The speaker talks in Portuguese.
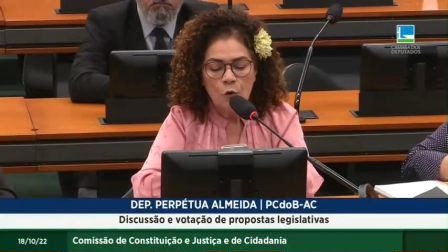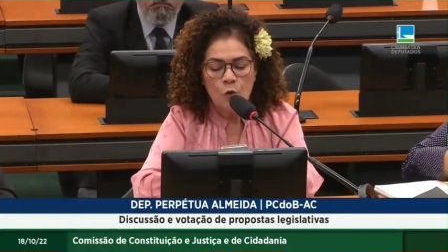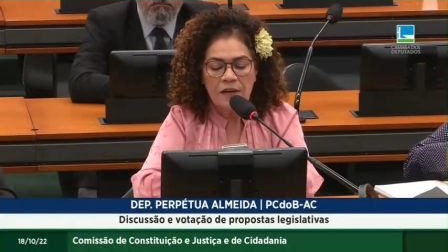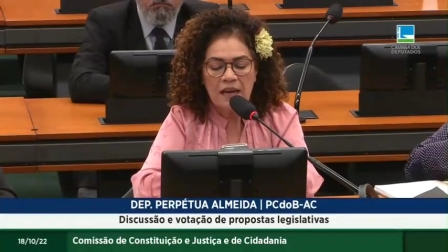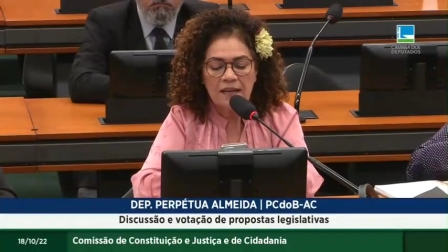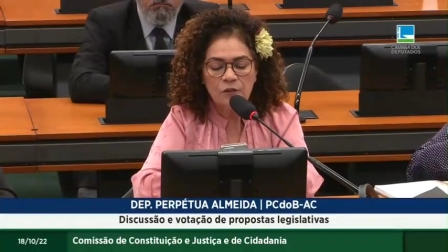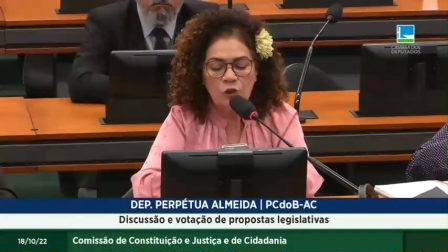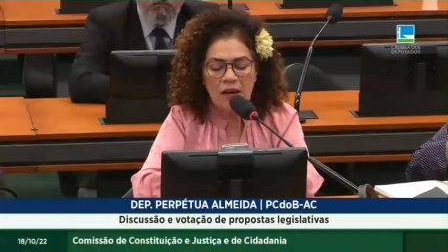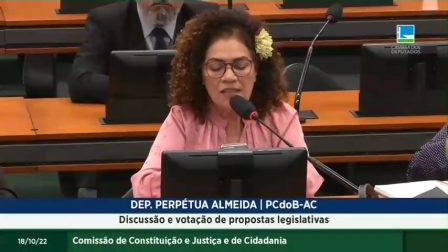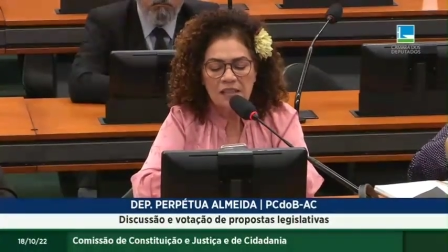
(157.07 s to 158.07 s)
o que, que
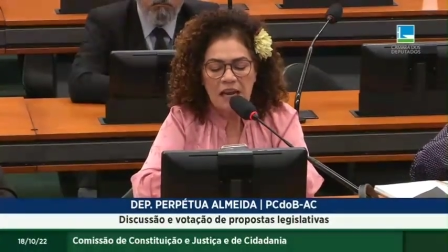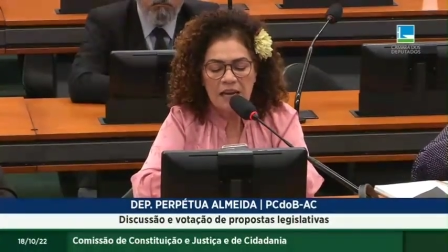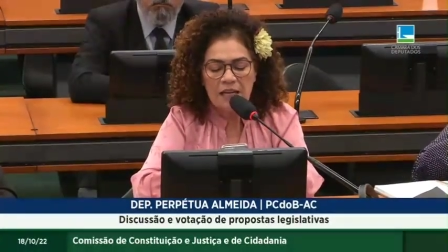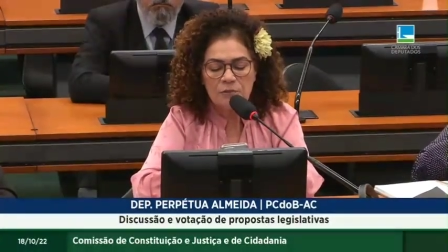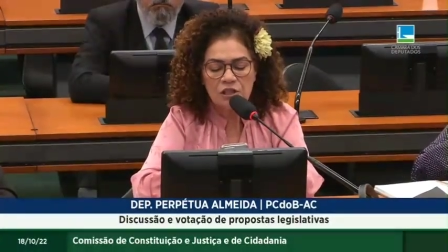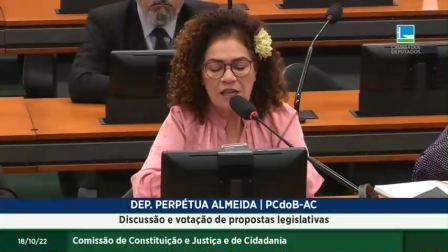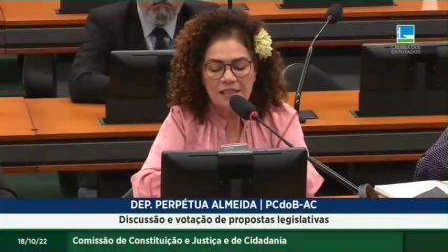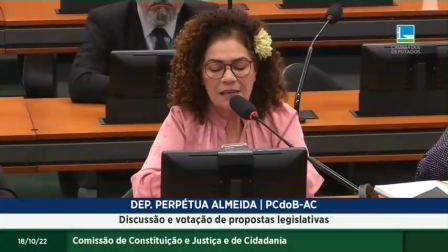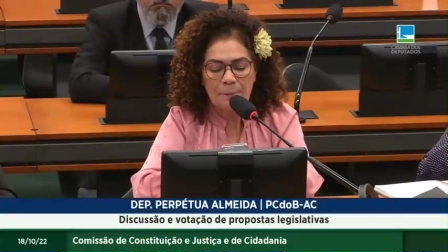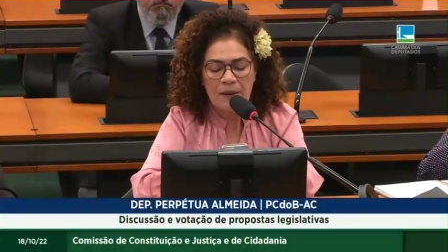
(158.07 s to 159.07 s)
nós queremos
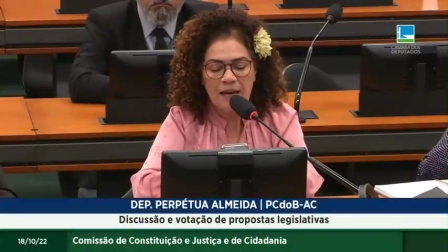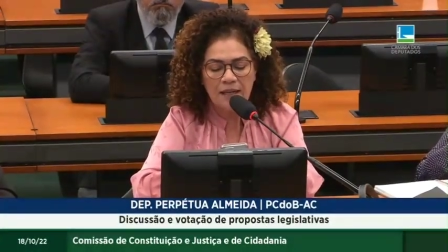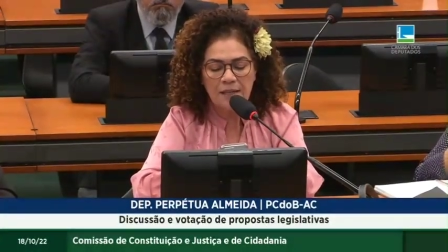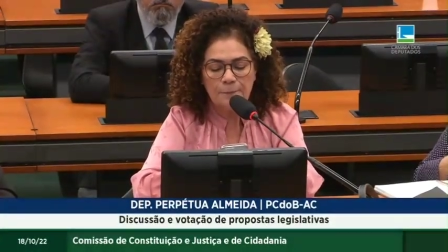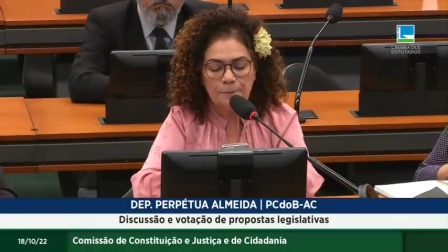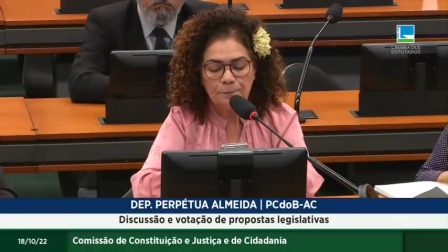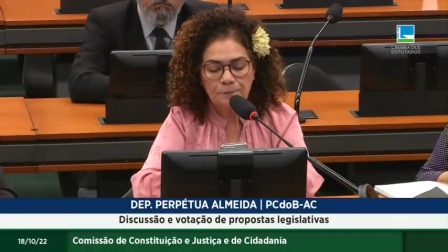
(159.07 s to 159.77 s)
nessa PEC.